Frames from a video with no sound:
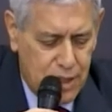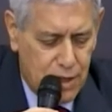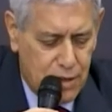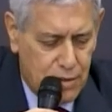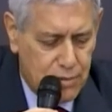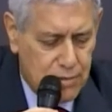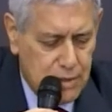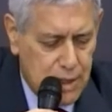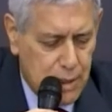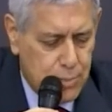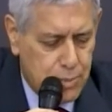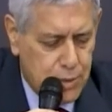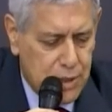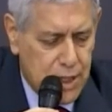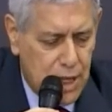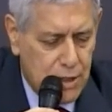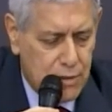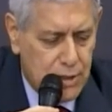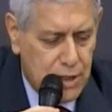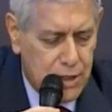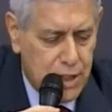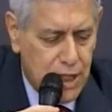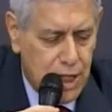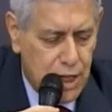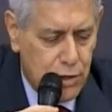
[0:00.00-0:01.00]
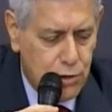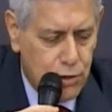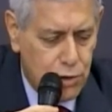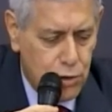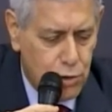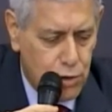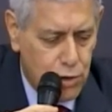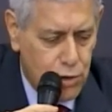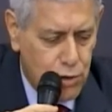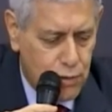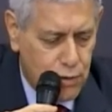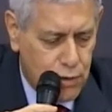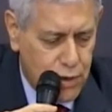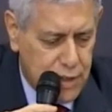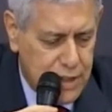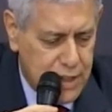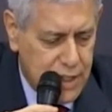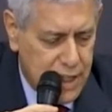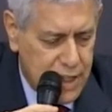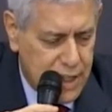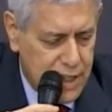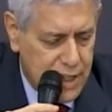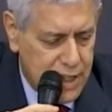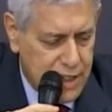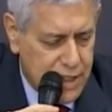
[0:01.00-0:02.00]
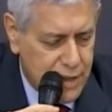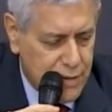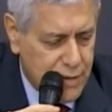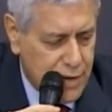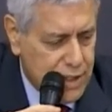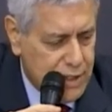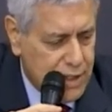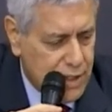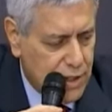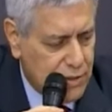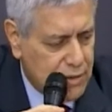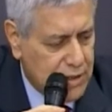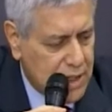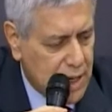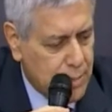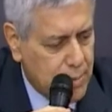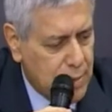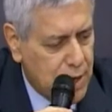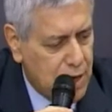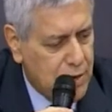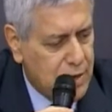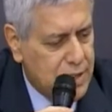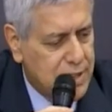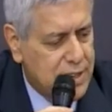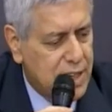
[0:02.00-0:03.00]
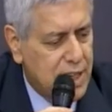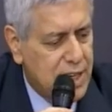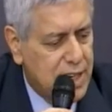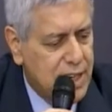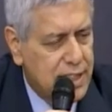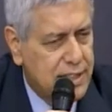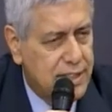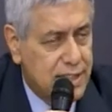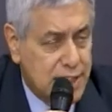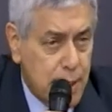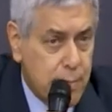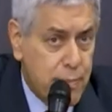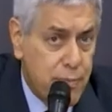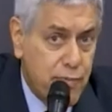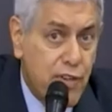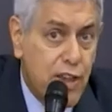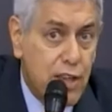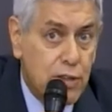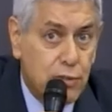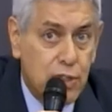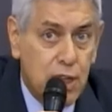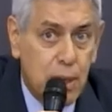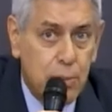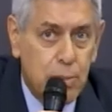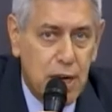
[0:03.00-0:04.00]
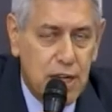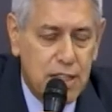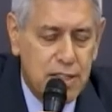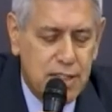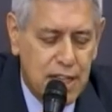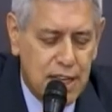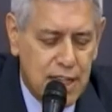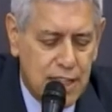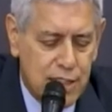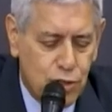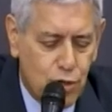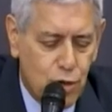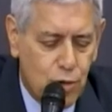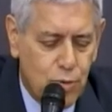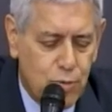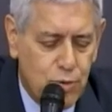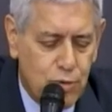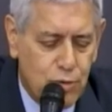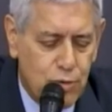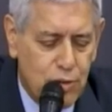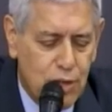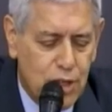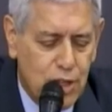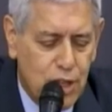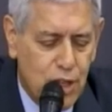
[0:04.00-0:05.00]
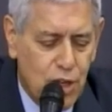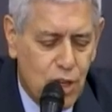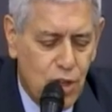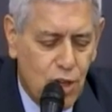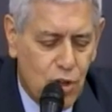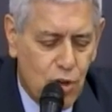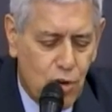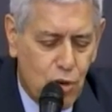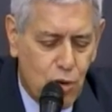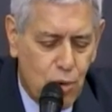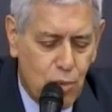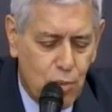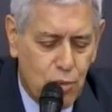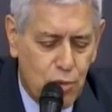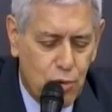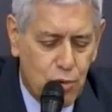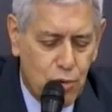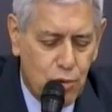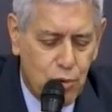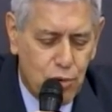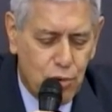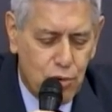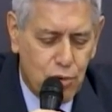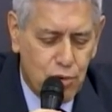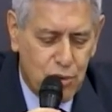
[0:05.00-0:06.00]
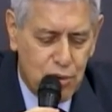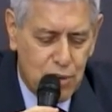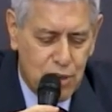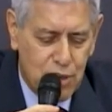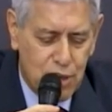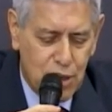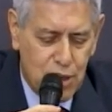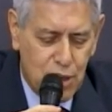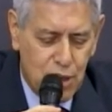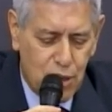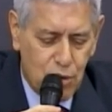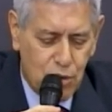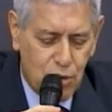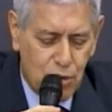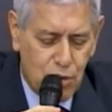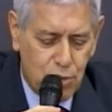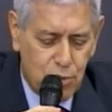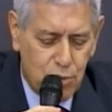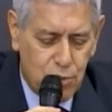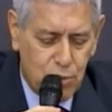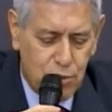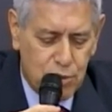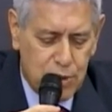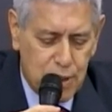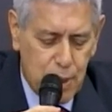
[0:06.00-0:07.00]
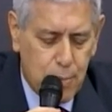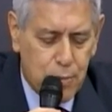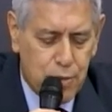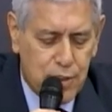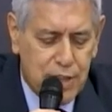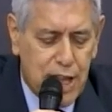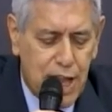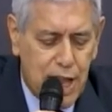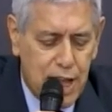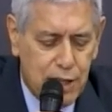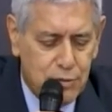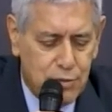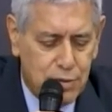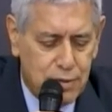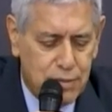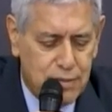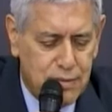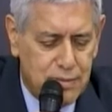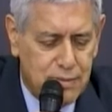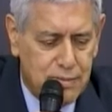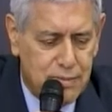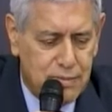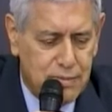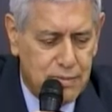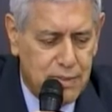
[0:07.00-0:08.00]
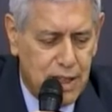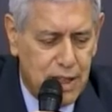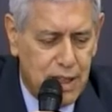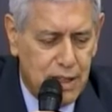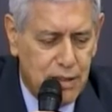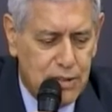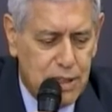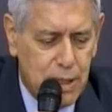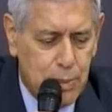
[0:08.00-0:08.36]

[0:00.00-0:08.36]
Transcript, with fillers: Então, deputado Adriano Diogo, você que está fazendo um trabalho excelente, sempre fez um trabalho excelente como, como, como deputado, né?